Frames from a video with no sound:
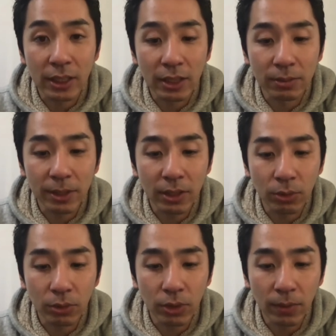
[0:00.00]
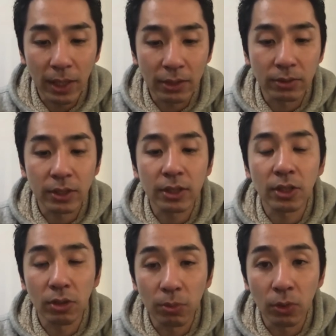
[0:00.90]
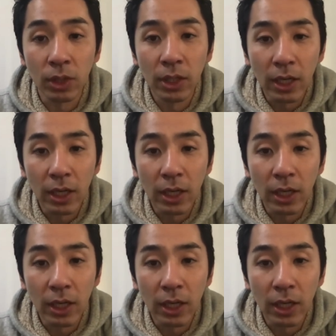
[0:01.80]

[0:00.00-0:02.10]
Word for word: やるべきことではあるんですけども、